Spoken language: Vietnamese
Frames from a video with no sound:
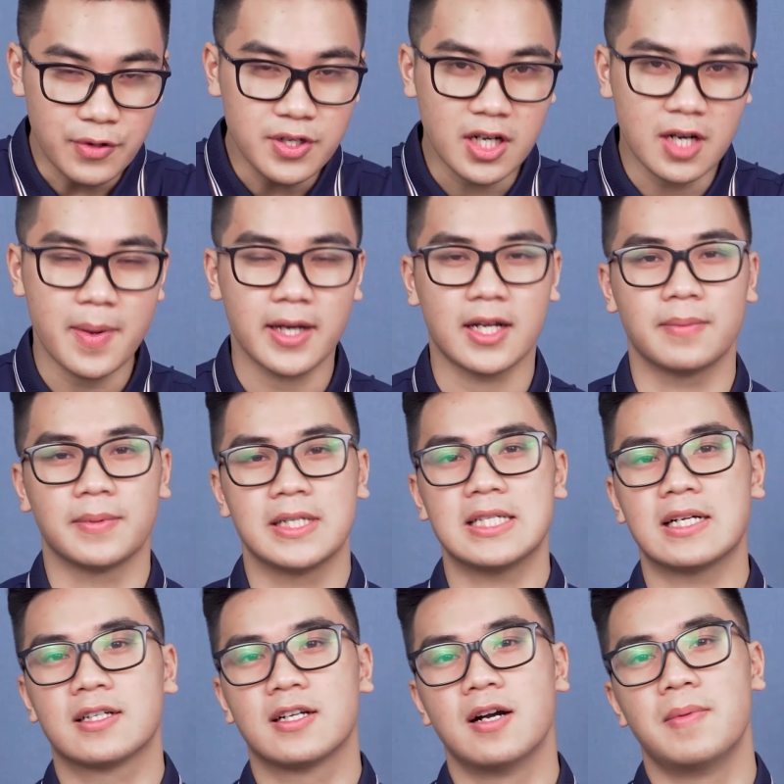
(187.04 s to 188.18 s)
nếu như các bạn cảm thấy
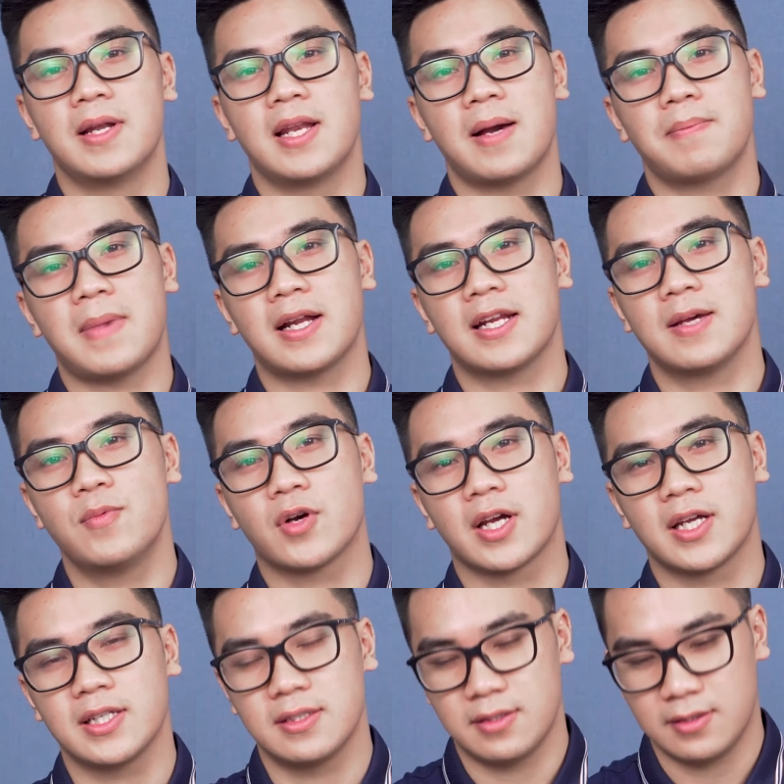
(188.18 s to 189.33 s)
rằng G15 mang đến một
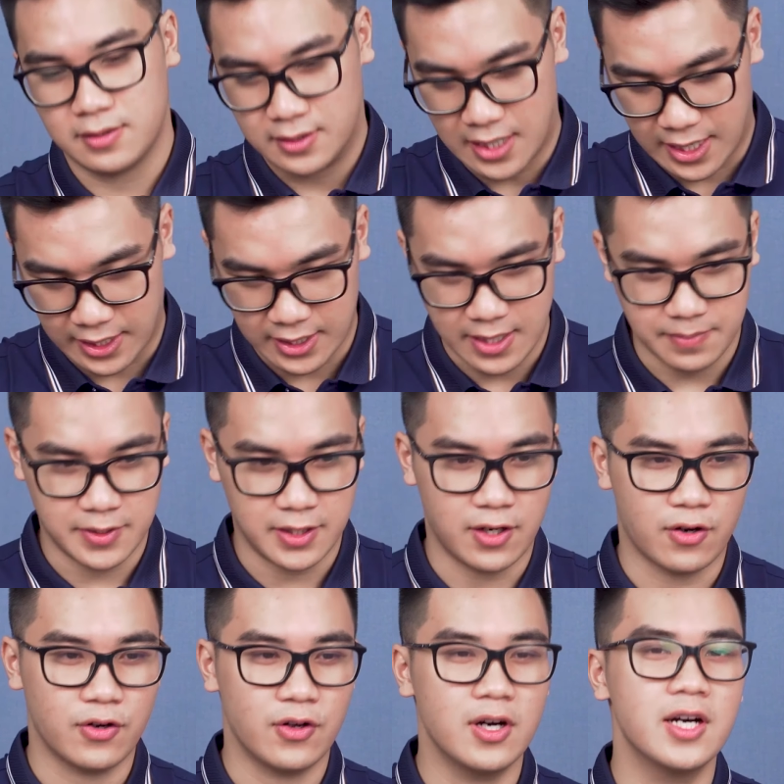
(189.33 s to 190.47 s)
cái trải nghiệm gì
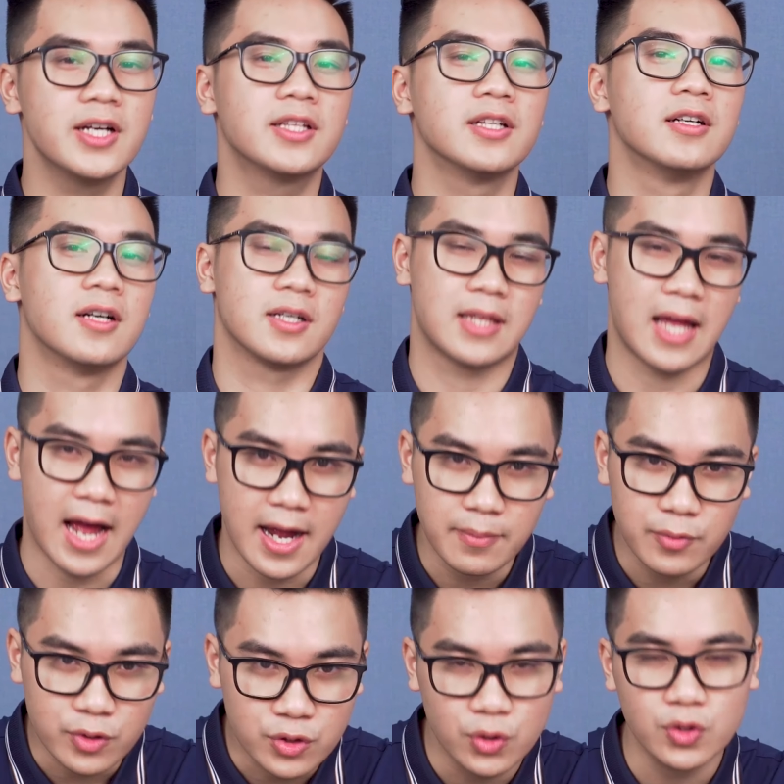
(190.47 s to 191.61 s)
đó nó hơi thừa thãi
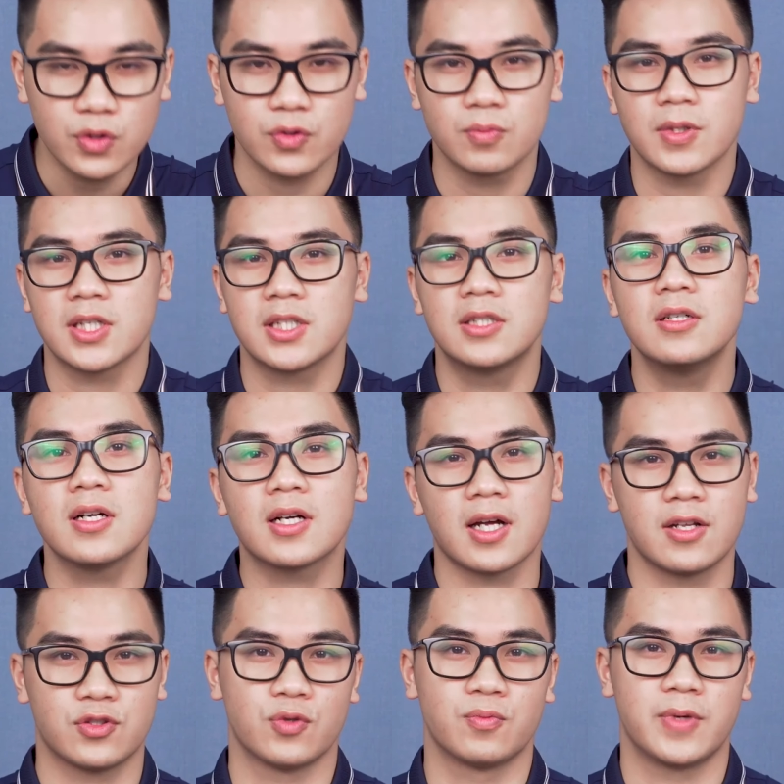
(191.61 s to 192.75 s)
một chút chúng ta chưa
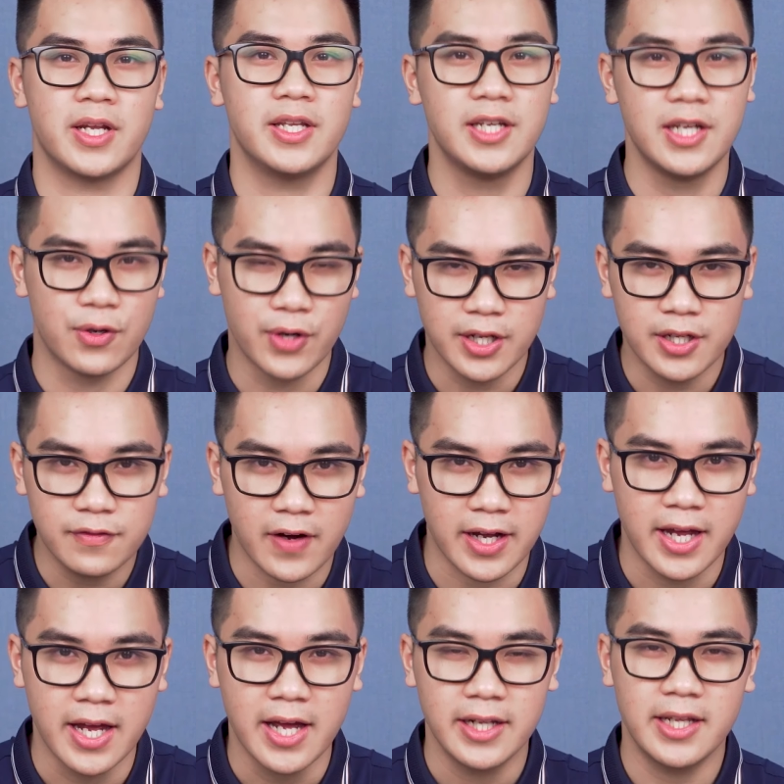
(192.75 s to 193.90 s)
cần dùng đến nhiều đến như vậy
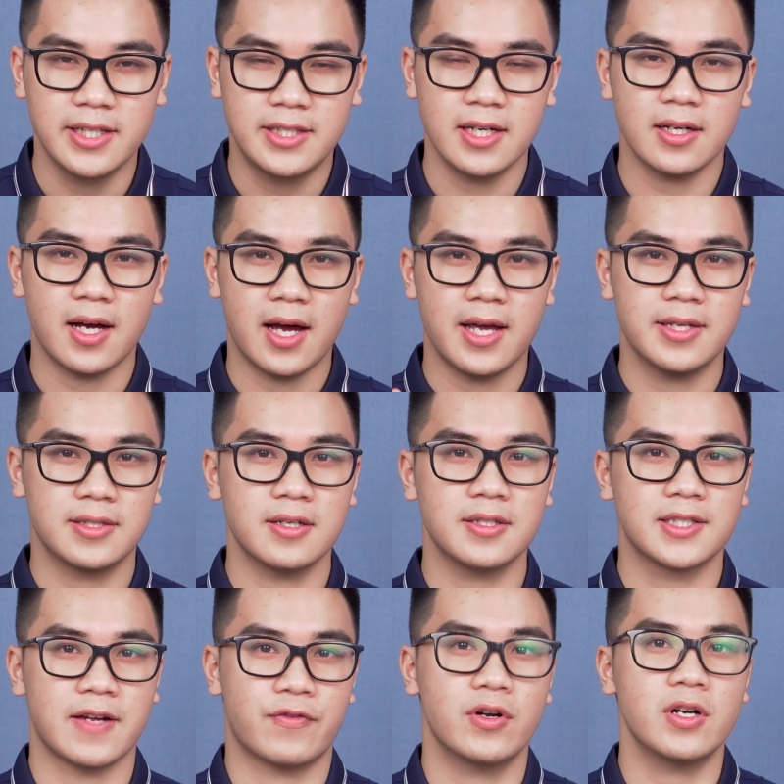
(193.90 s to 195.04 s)
thì chiếc
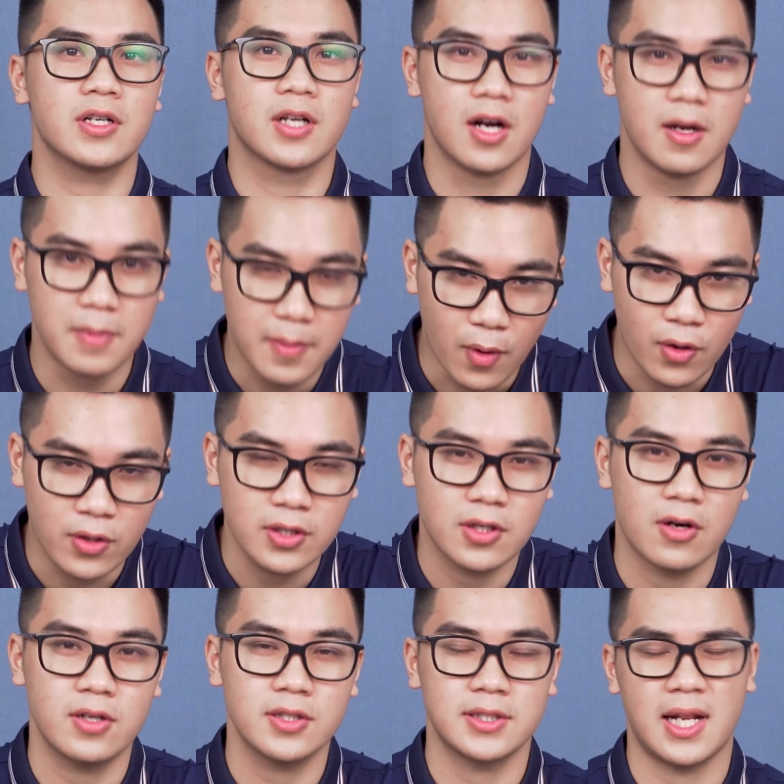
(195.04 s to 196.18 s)
Asus Zephyrus G14
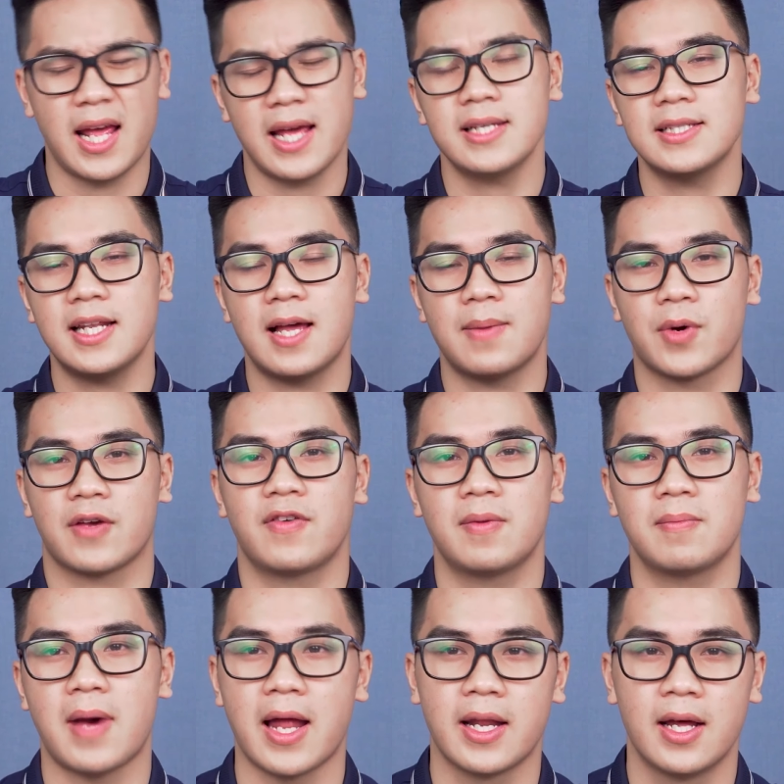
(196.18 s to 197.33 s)
có lẽ sẽ là một cái
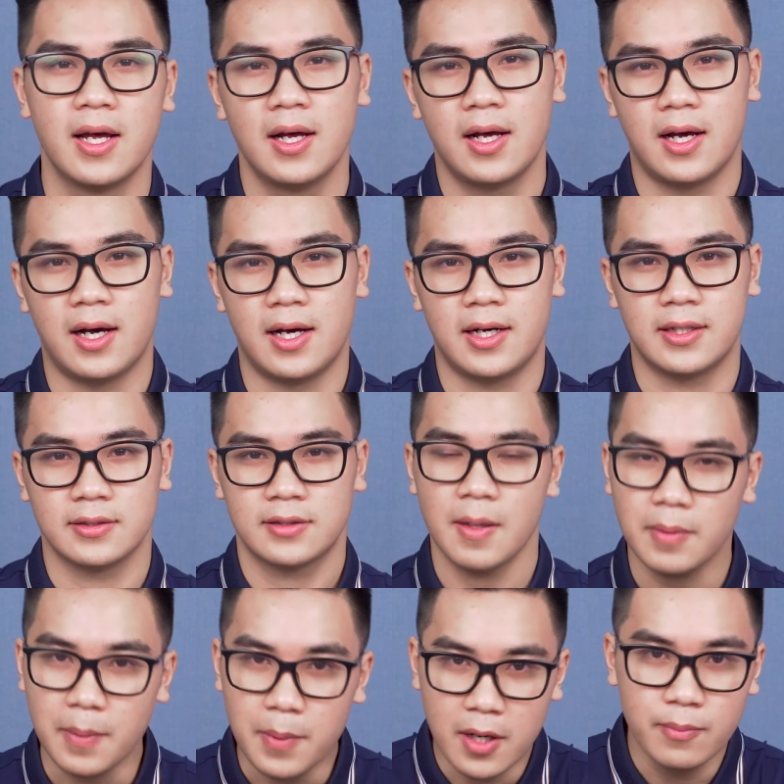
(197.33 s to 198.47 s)
phiên bản uh,
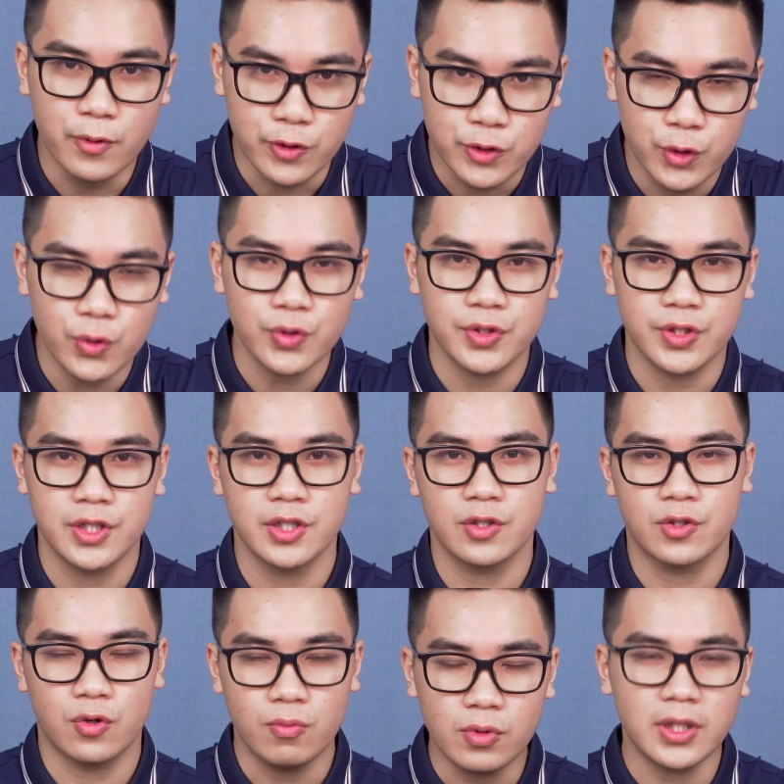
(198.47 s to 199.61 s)
thấp cấp hơn một chút
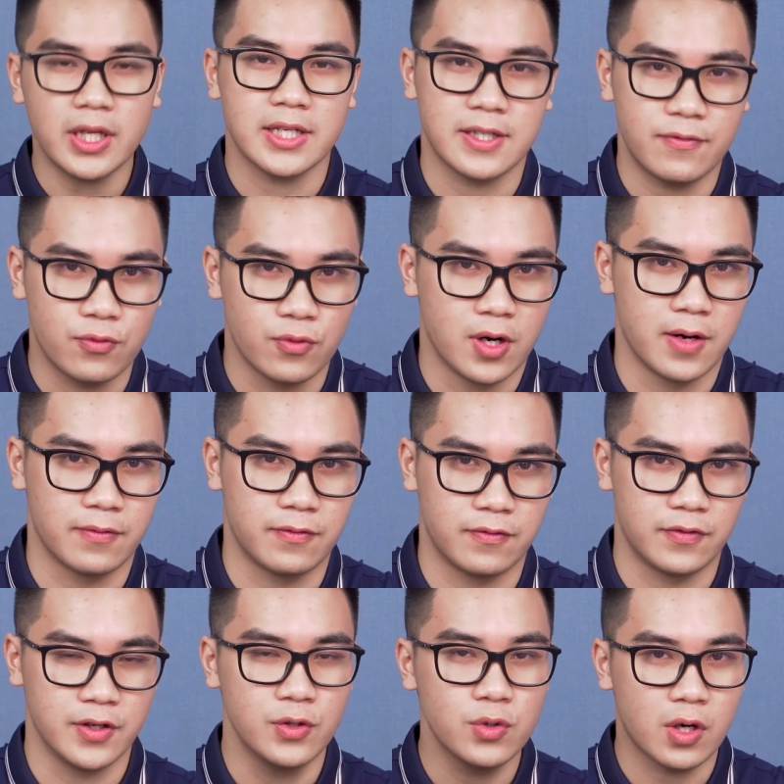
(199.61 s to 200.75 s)
nhưng cũng có thể sẽ phù hợp
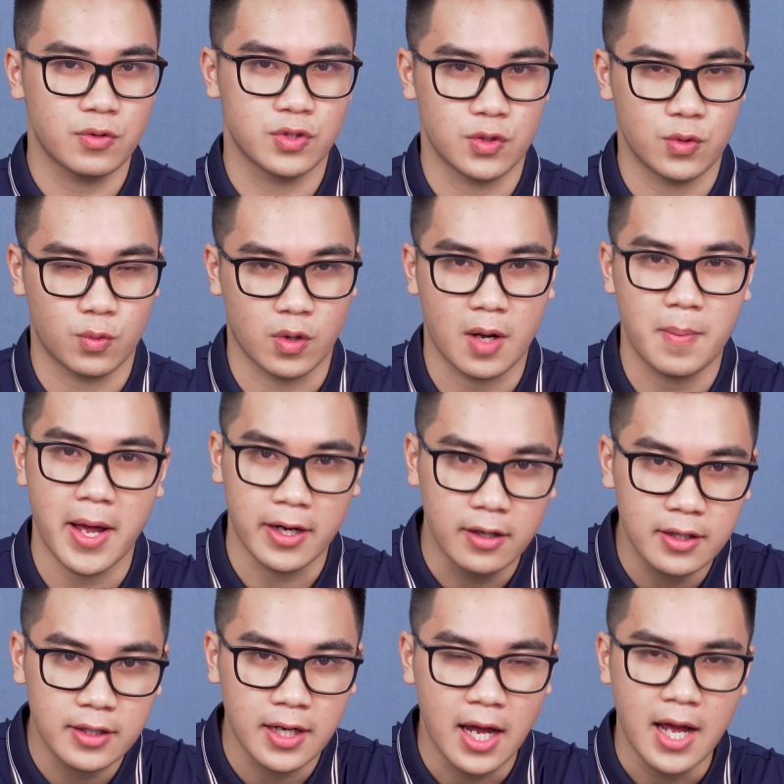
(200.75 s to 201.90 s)
với nhu cầu sử dụng của các bạn
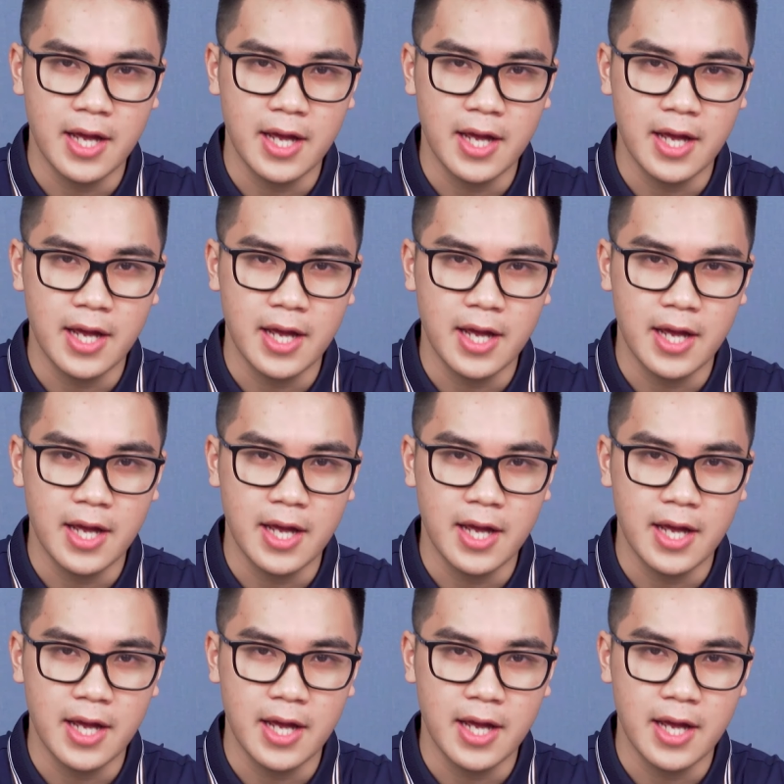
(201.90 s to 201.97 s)
hơn